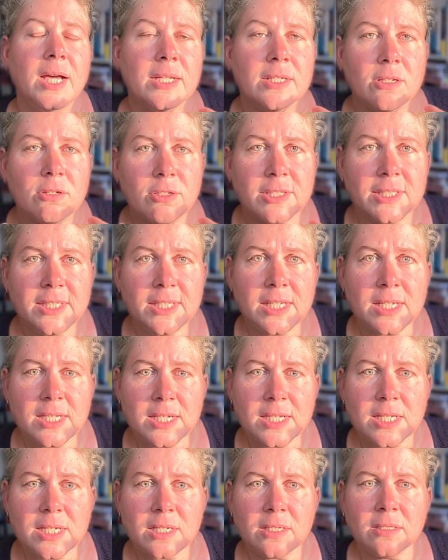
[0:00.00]

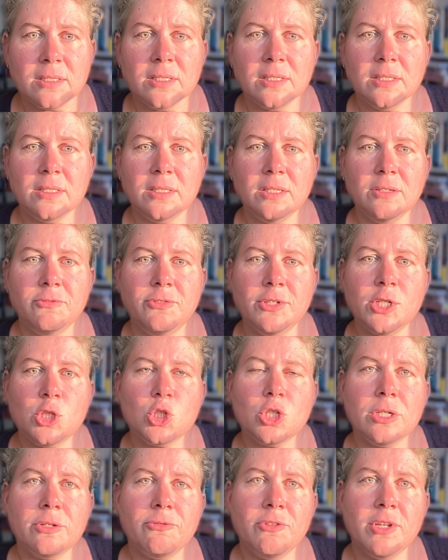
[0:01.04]
Analysiere die
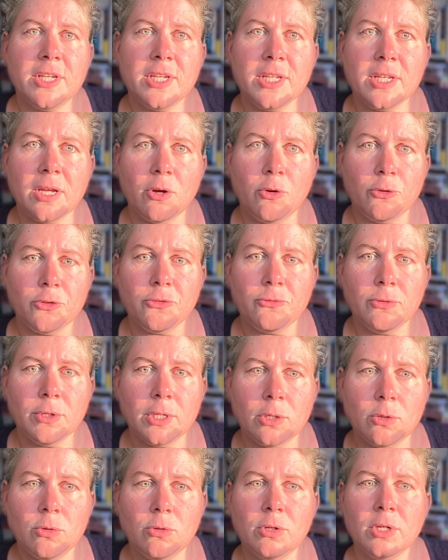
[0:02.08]
wirtschaftlichen
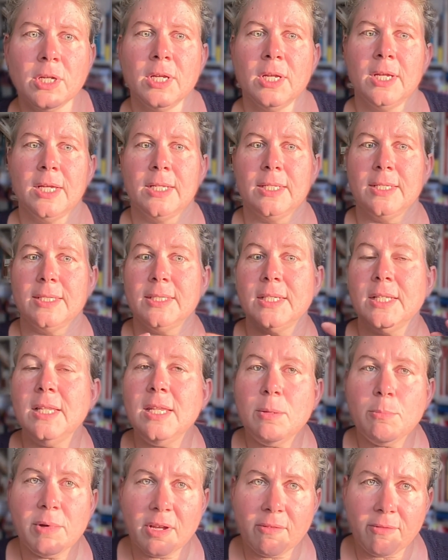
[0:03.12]
Auswirkungen des
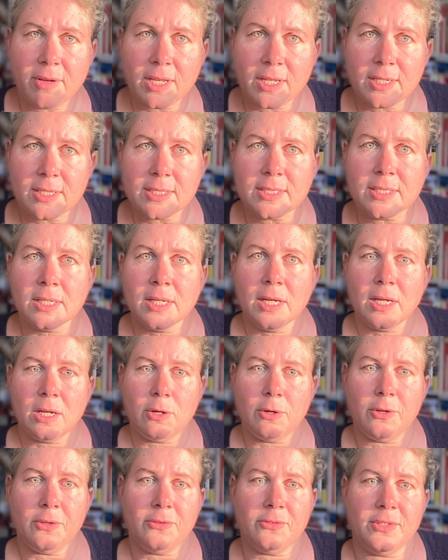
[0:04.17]
Klimawandels
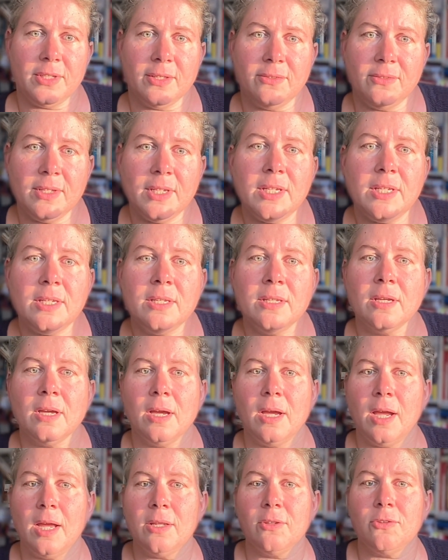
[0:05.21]
aus der Sicht
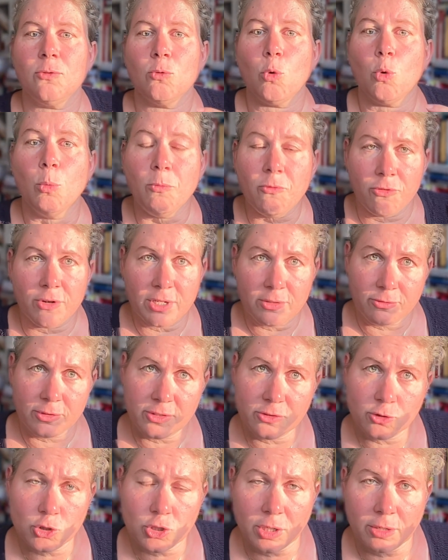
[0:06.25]
eines
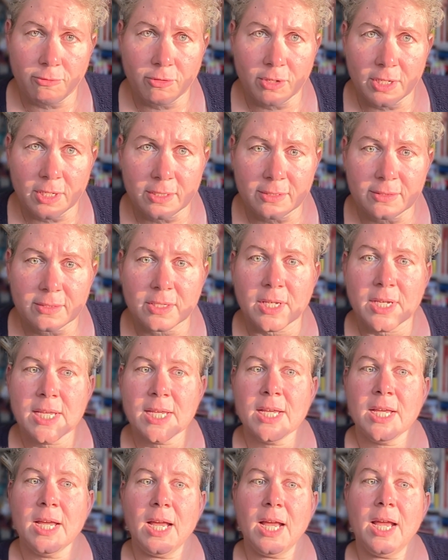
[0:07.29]
Umweltwissenschaftlers,
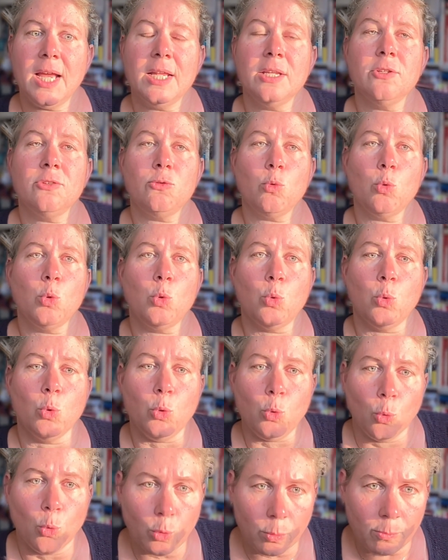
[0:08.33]
eines
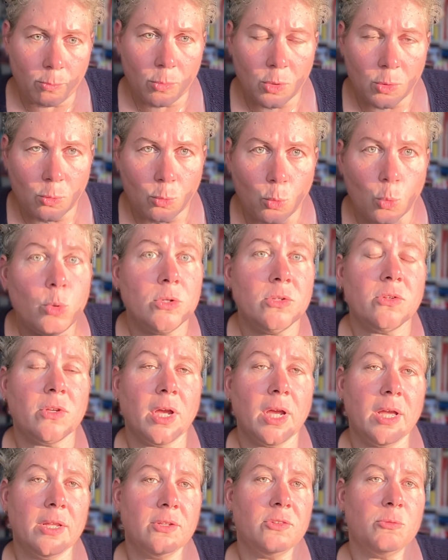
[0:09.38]
Ökonomen und
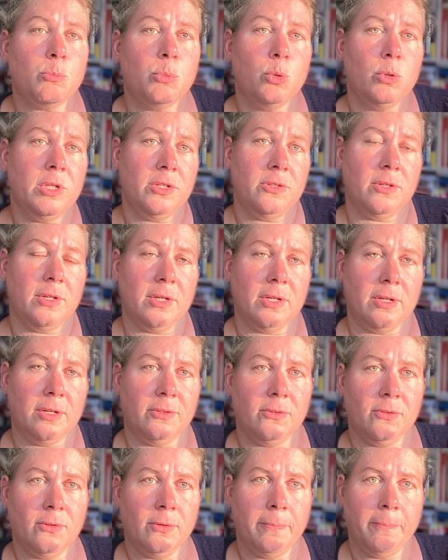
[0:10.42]
eines
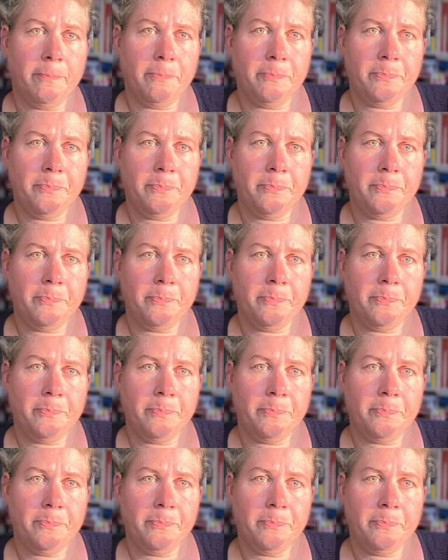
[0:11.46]
Politikers.